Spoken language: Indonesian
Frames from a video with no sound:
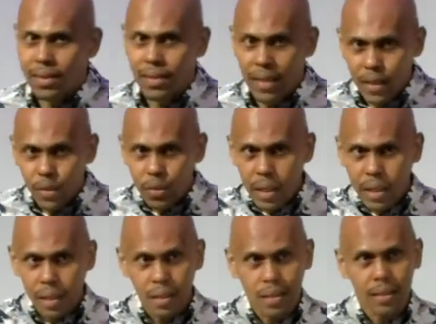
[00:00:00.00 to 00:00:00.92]
Dan itu
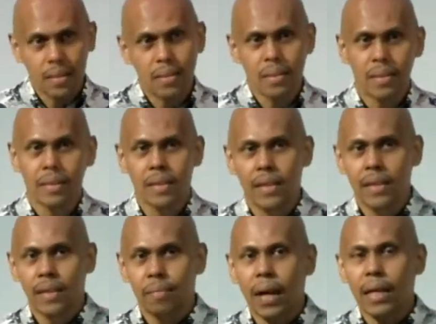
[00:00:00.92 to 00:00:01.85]
jarang.
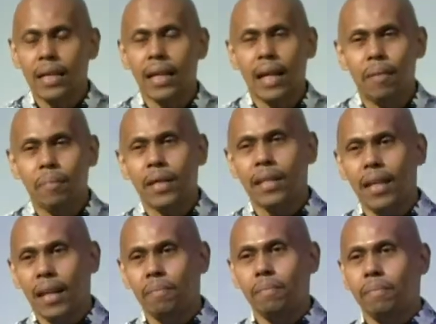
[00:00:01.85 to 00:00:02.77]
Makanya kenapa di
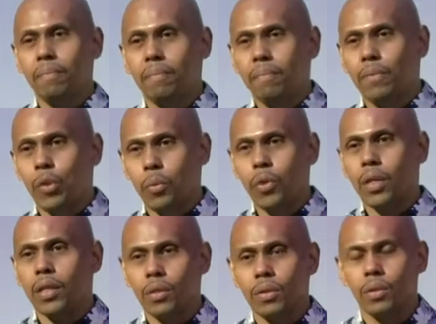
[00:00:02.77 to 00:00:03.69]
dalam tubuh
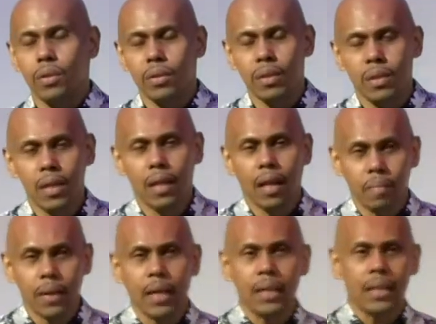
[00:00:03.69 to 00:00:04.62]
Kristus, di dalam
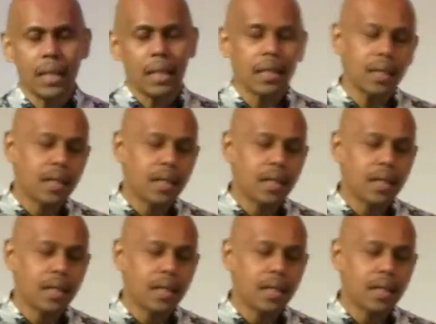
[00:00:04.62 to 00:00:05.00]
gereja,